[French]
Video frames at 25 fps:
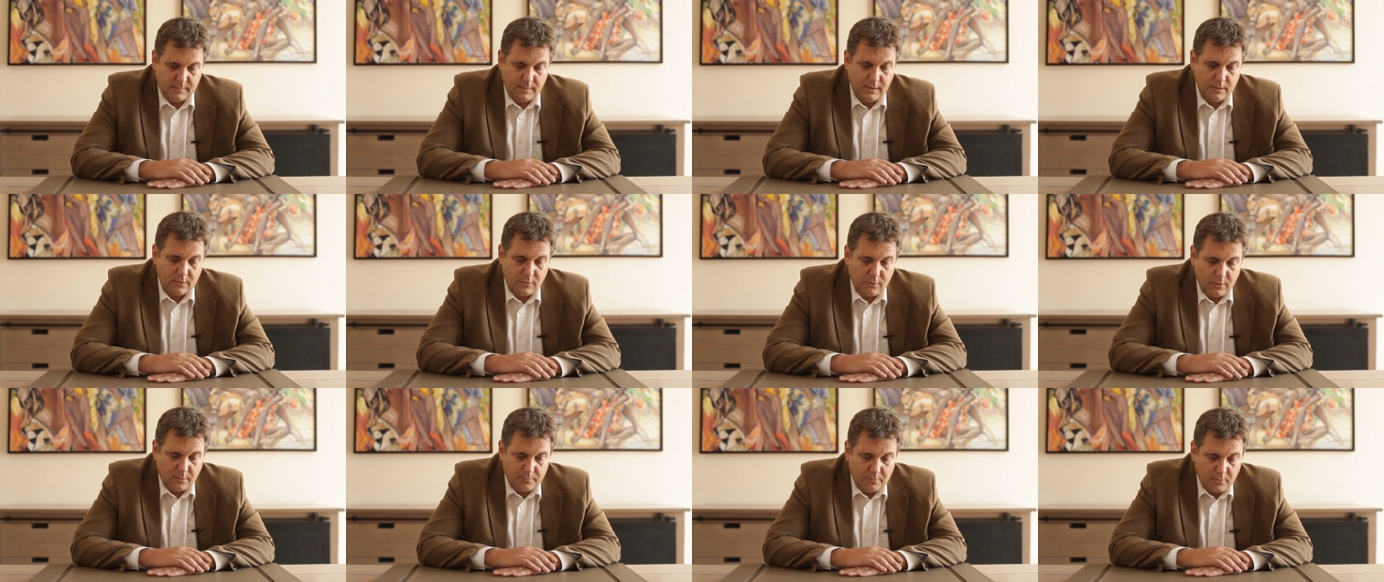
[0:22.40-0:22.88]

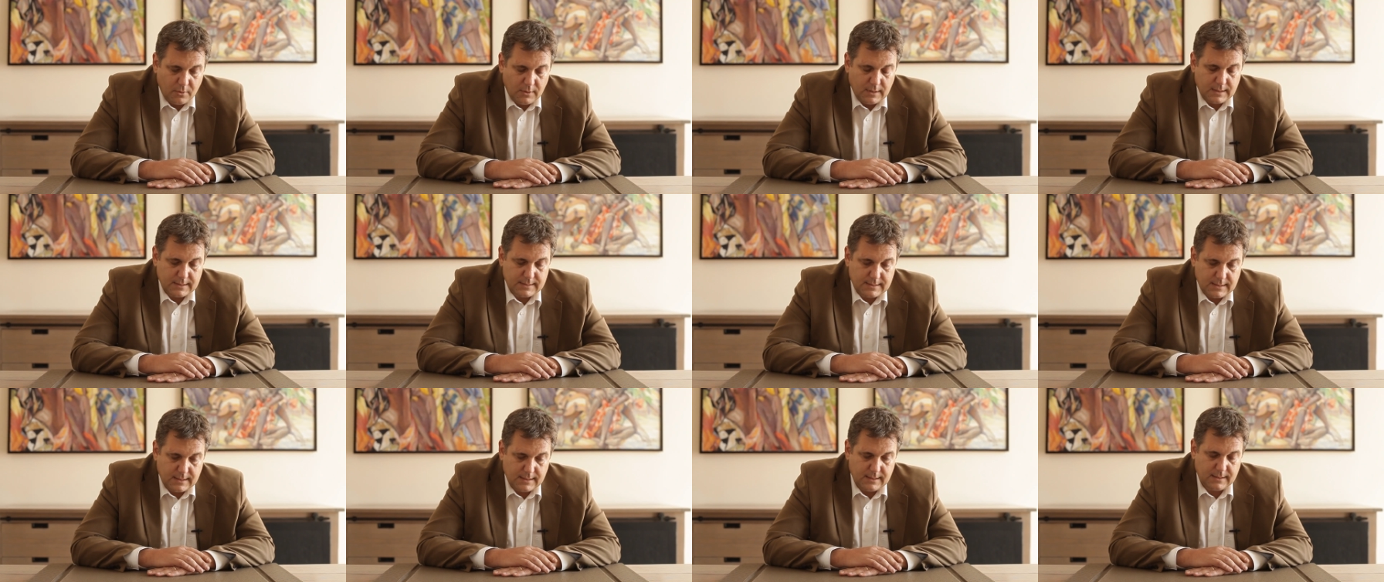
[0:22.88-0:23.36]
Comment
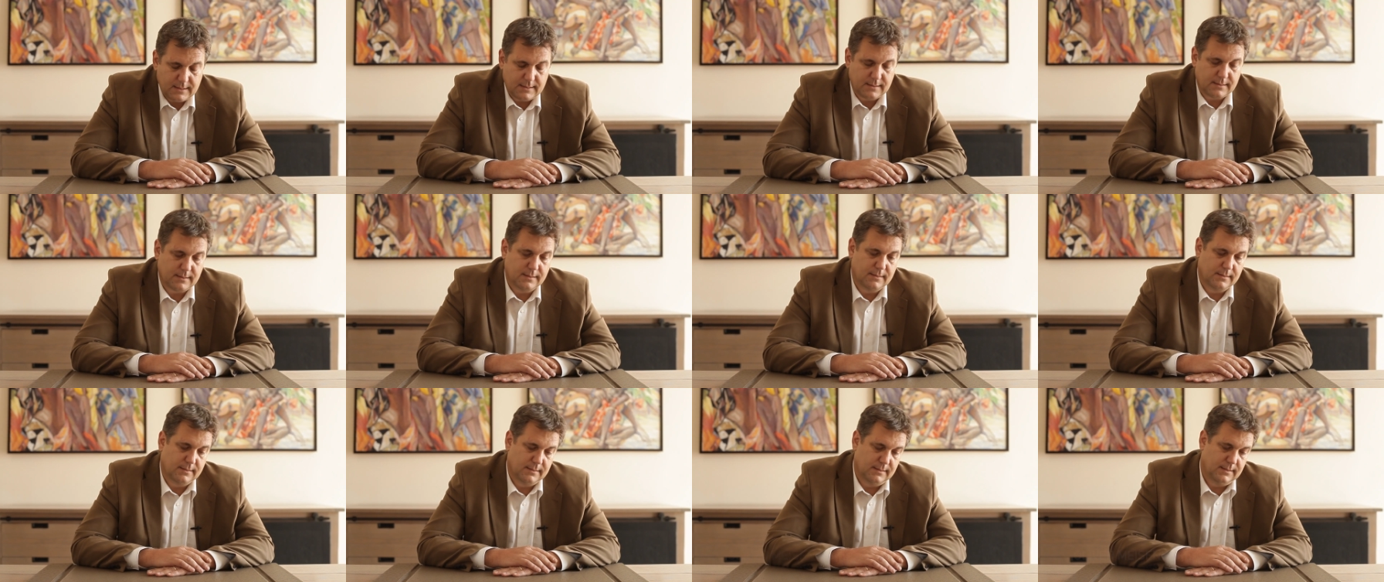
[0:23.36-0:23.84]

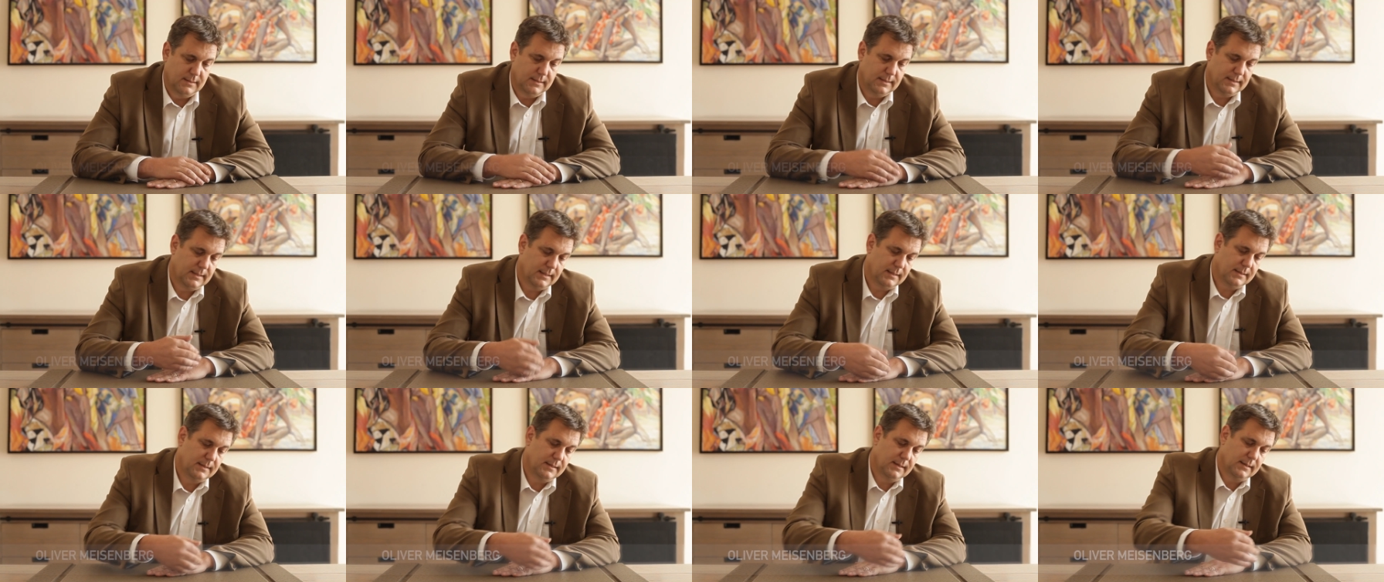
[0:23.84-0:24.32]
atteindre les
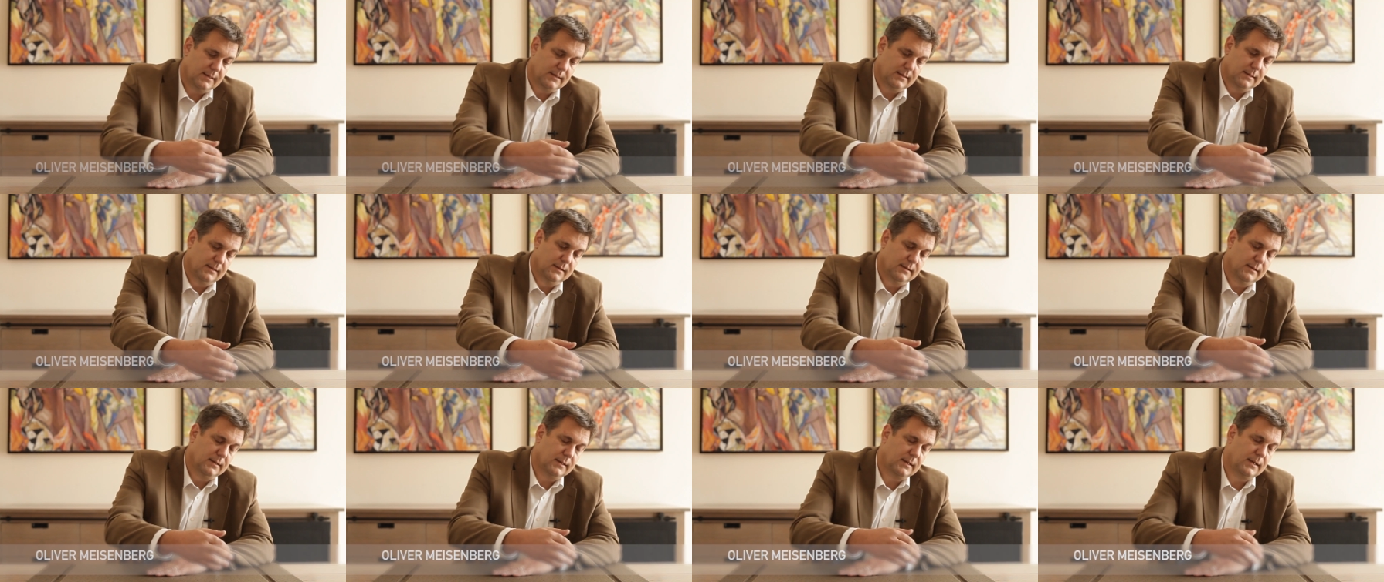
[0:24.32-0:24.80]
derniers
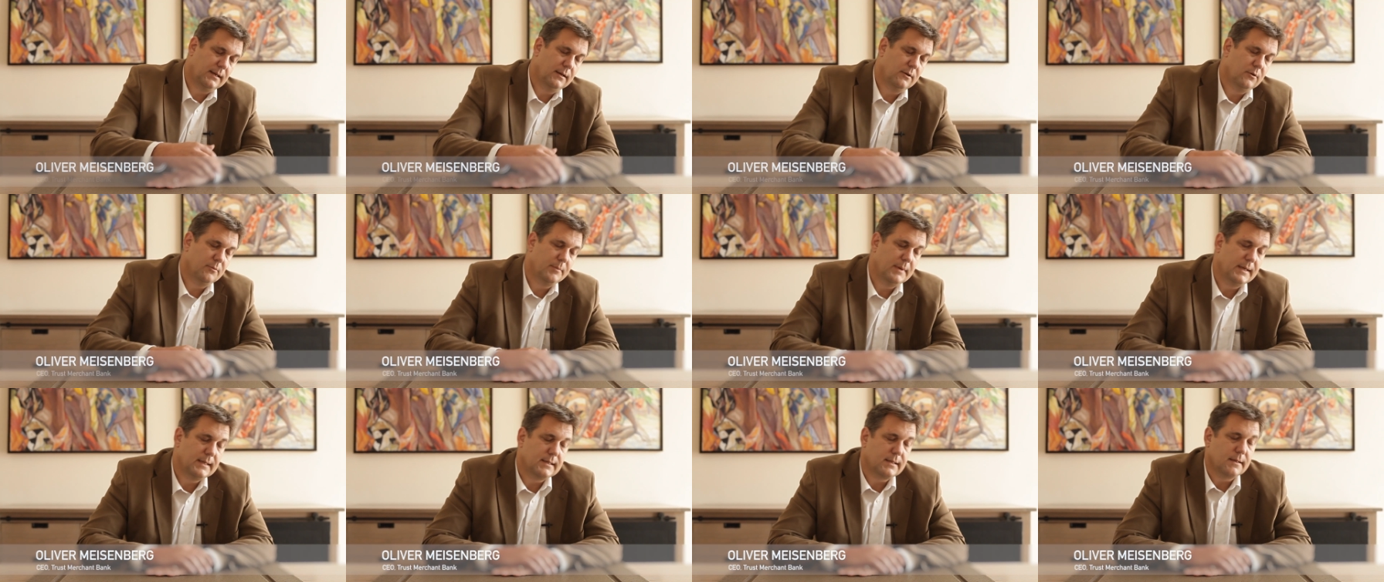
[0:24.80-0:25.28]
euh,
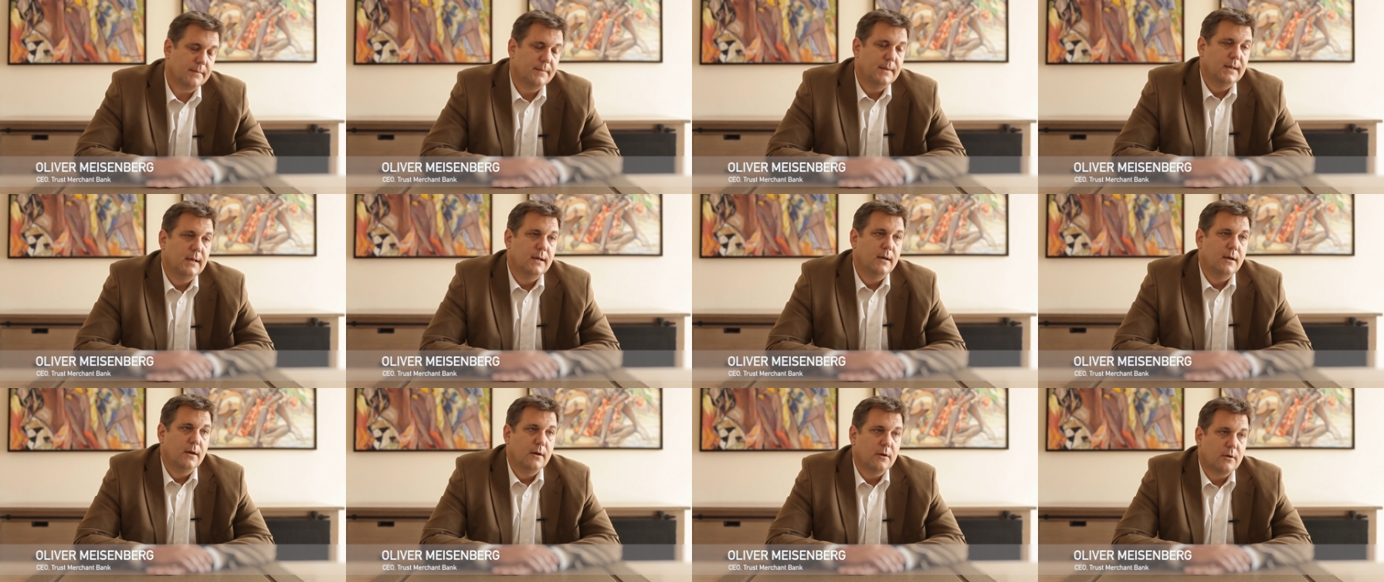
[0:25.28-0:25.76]
kilomètres
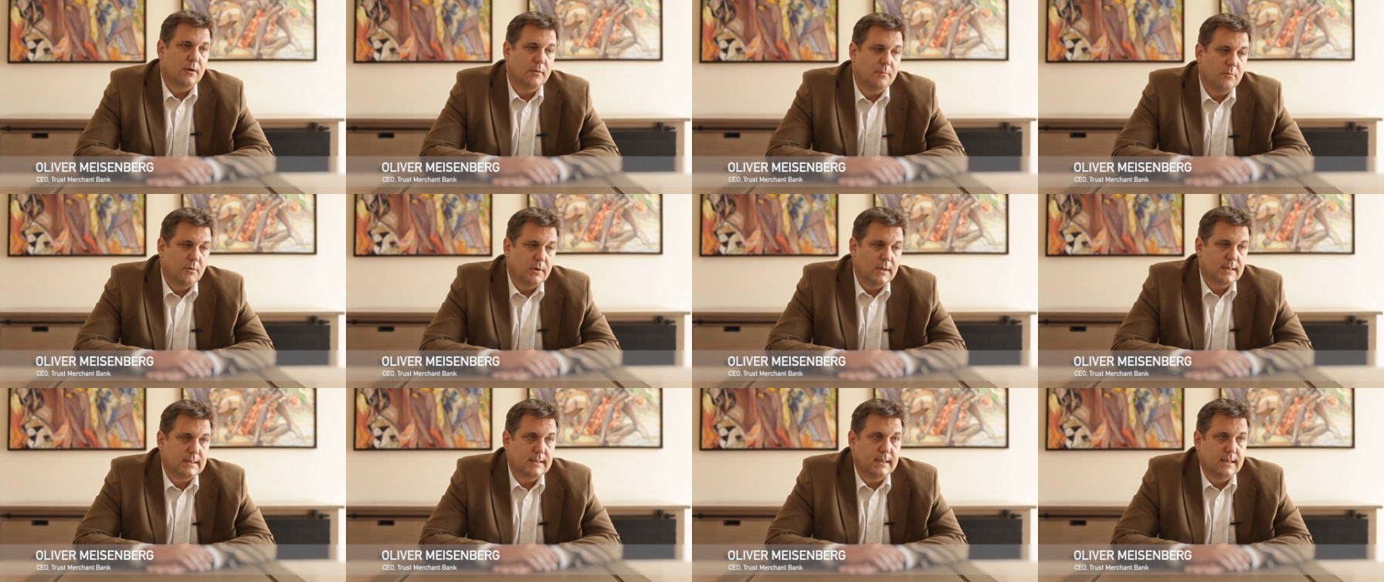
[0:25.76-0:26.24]
Comment
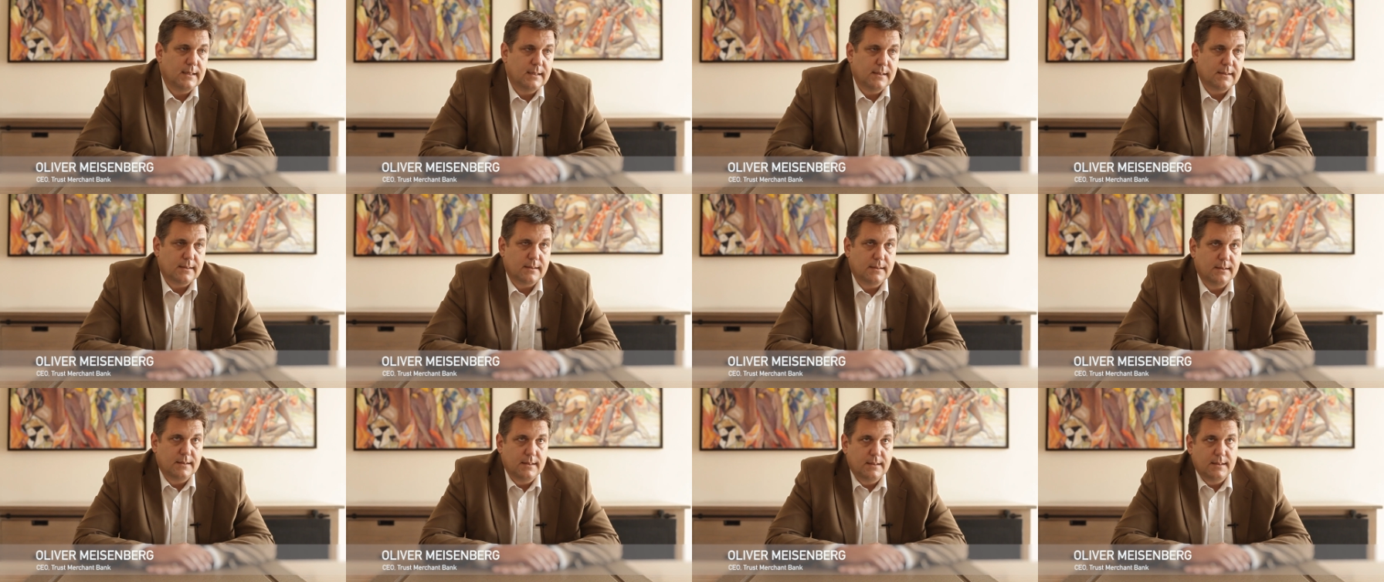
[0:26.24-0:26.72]

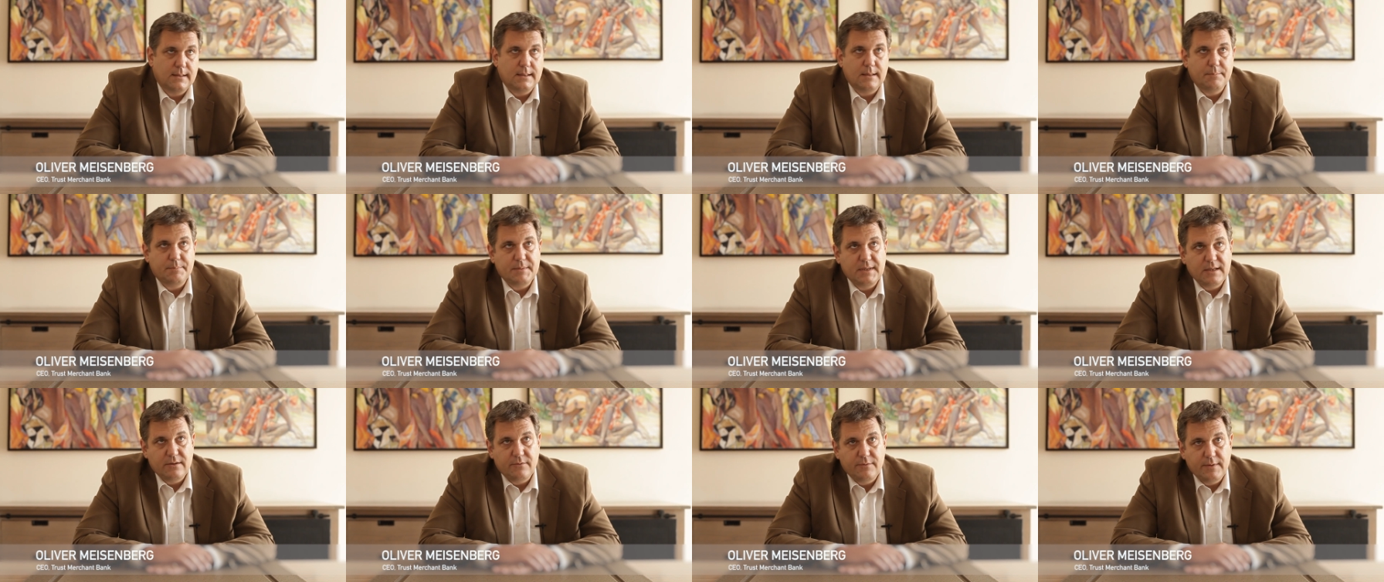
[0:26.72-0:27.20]
atteindre des, des
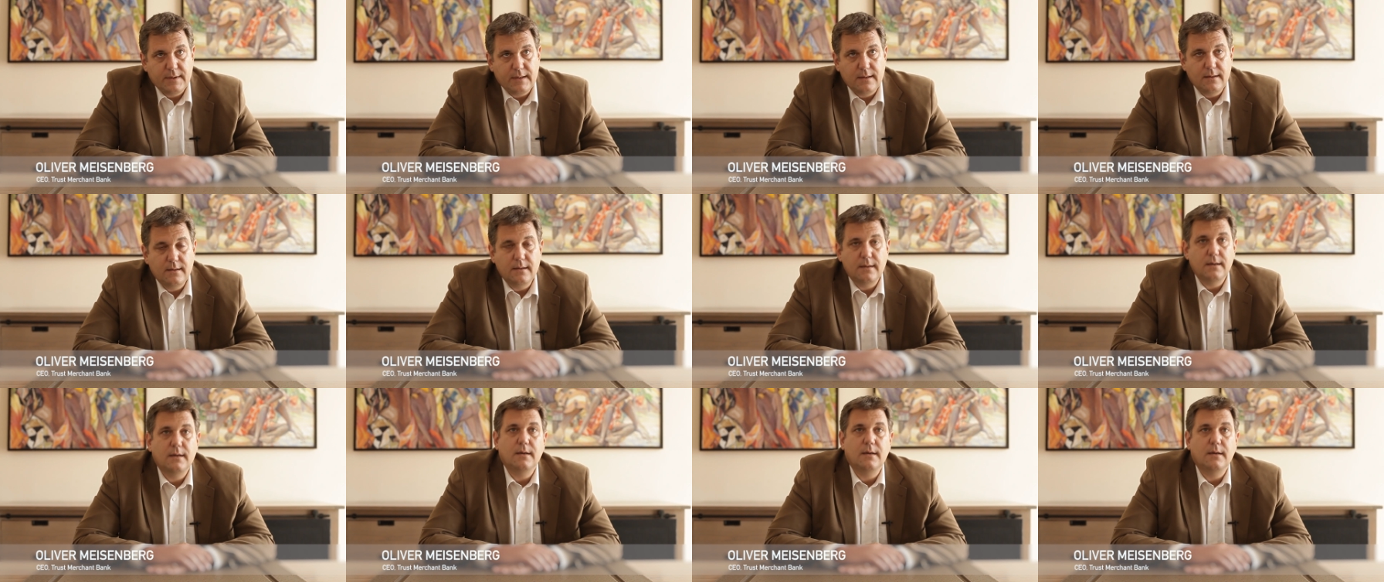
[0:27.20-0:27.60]
petites villes